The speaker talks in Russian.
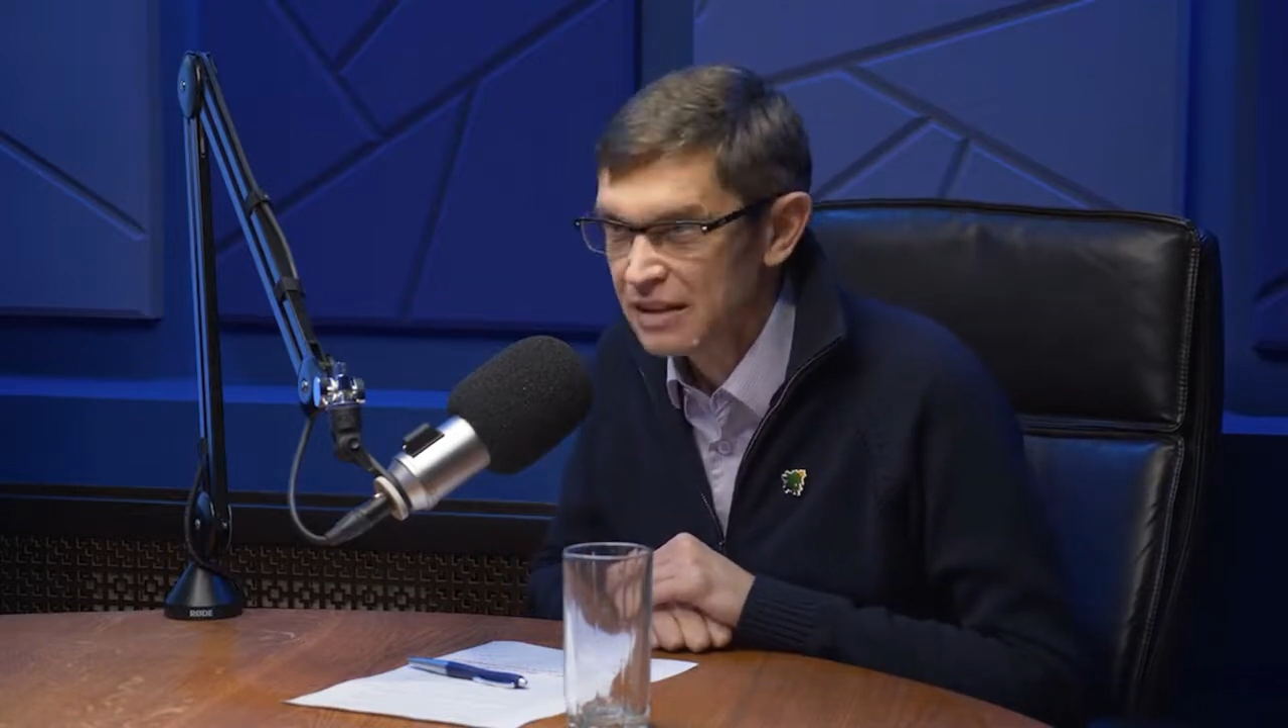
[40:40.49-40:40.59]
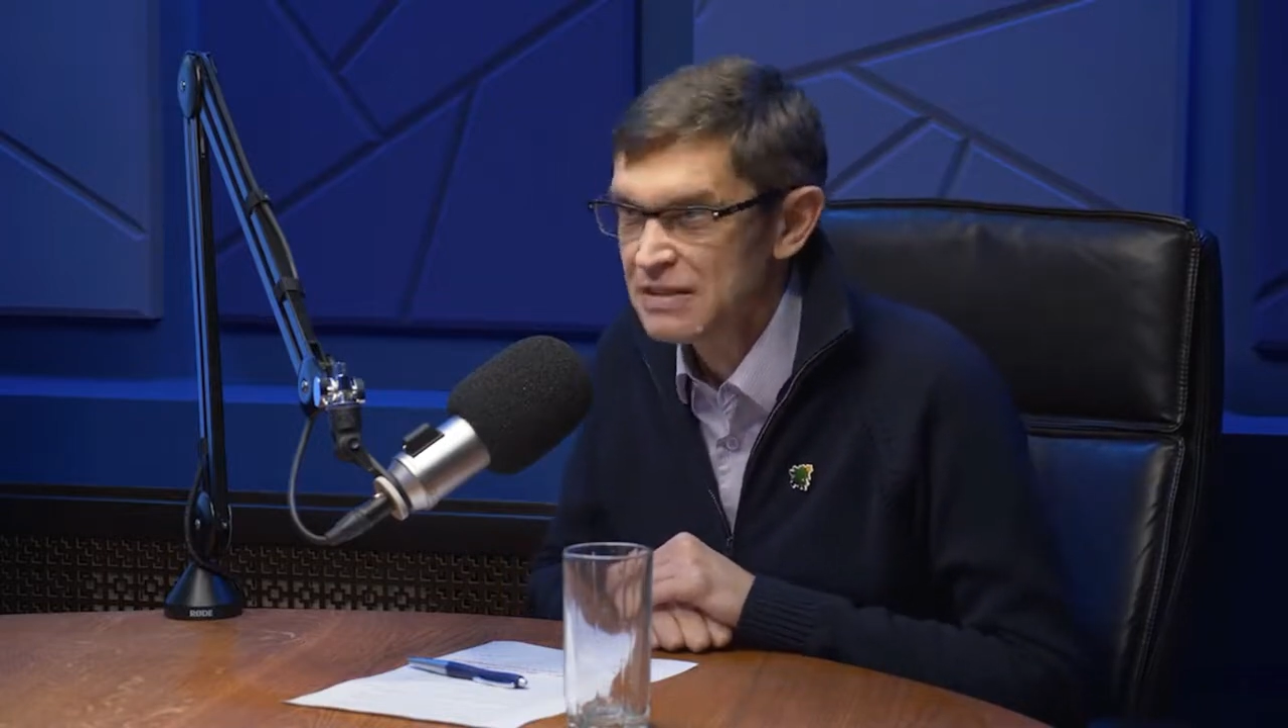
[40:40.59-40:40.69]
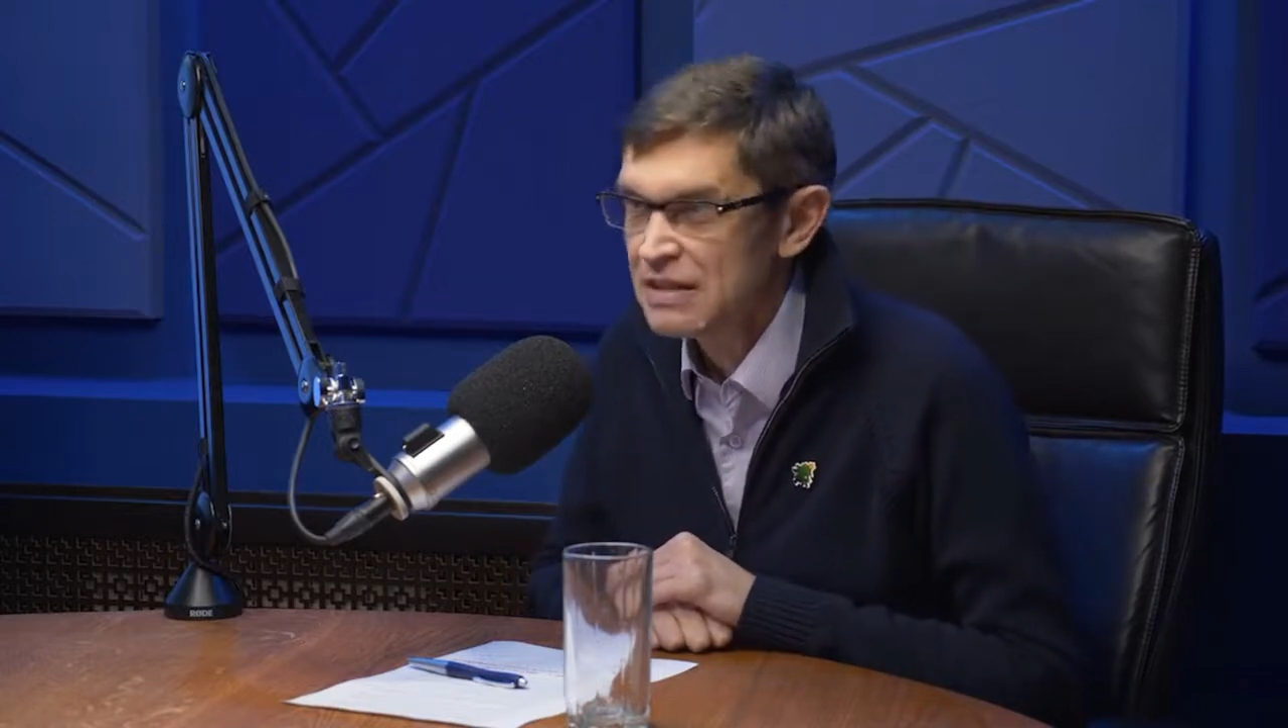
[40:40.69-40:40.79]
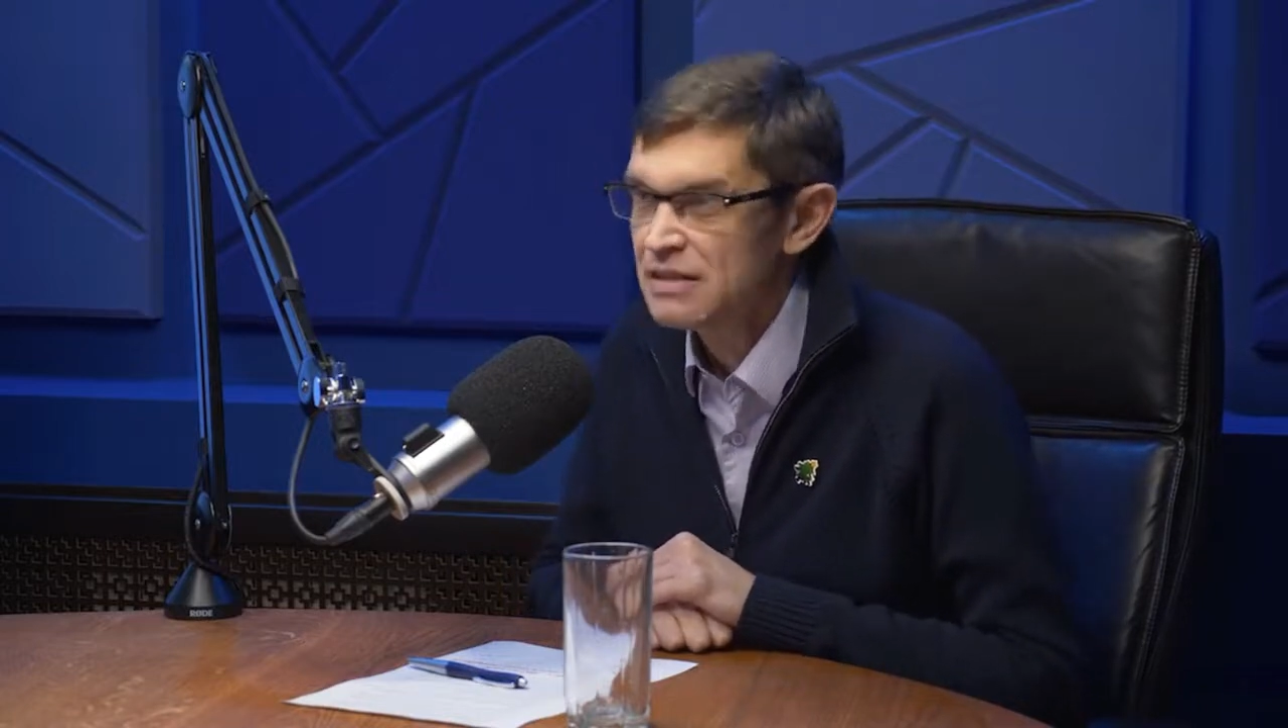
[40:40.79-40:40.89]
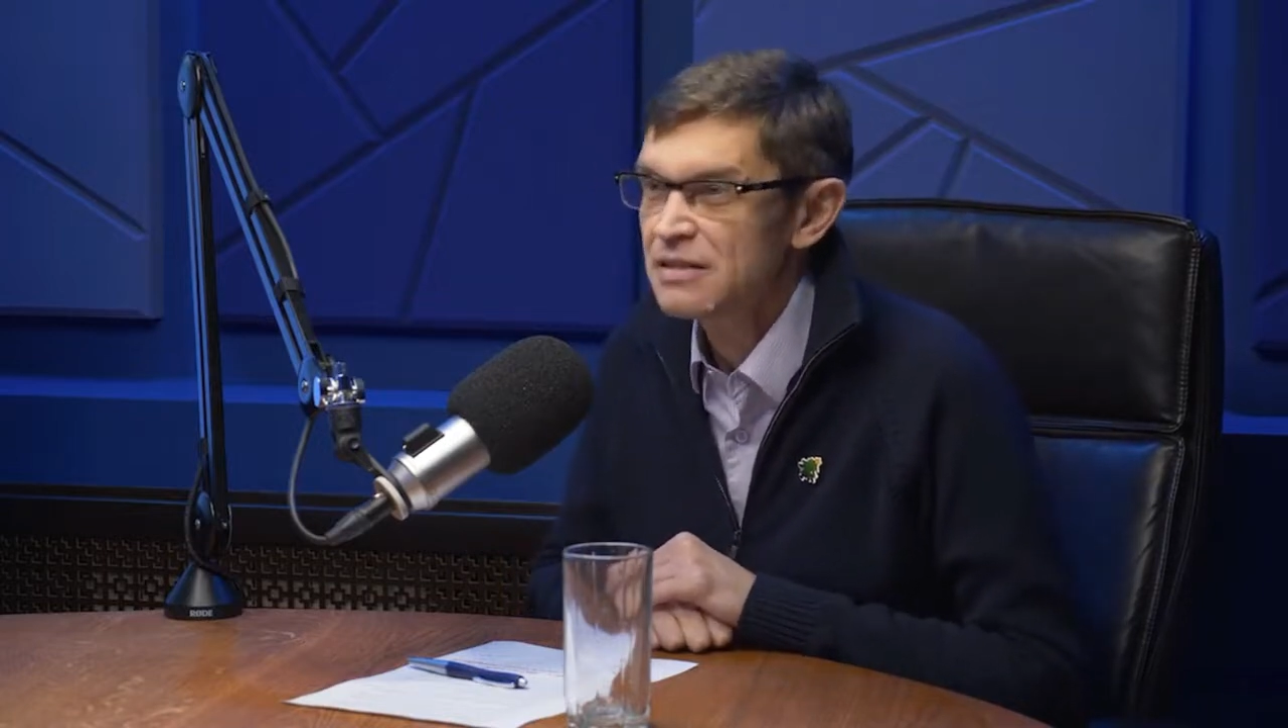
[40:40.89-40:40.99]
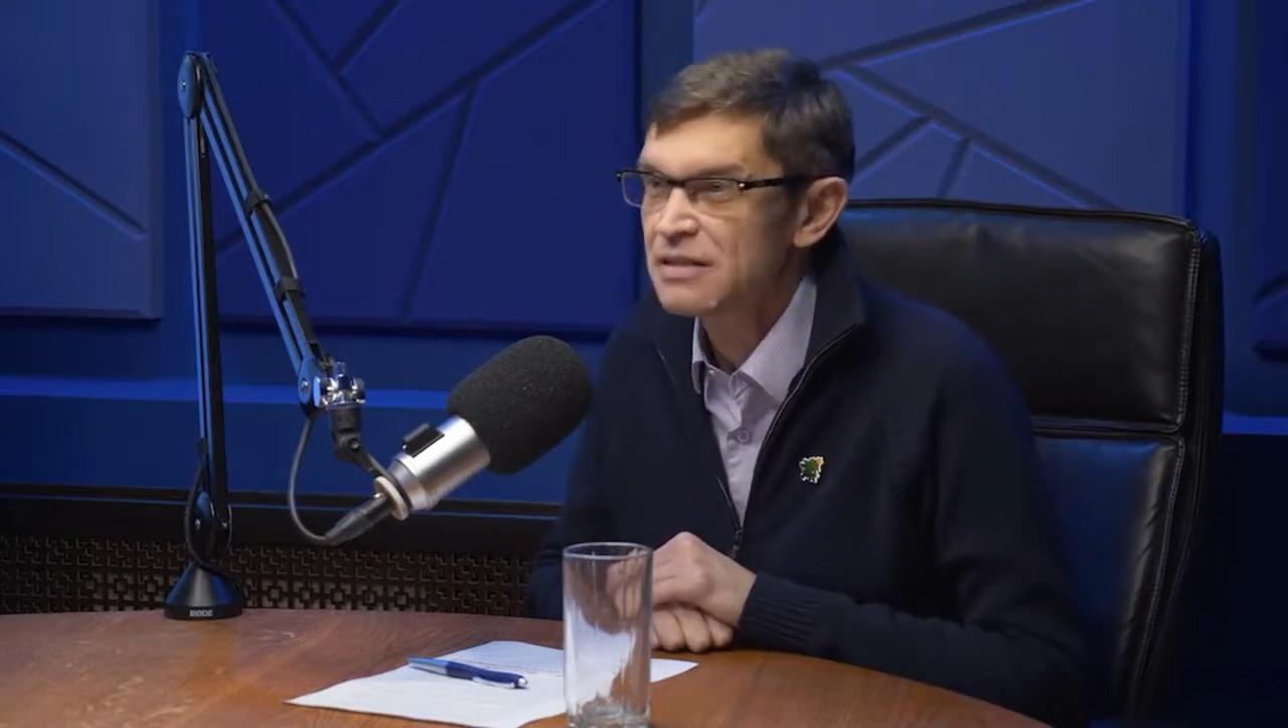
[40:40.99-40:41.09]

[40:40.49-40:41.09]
И все эти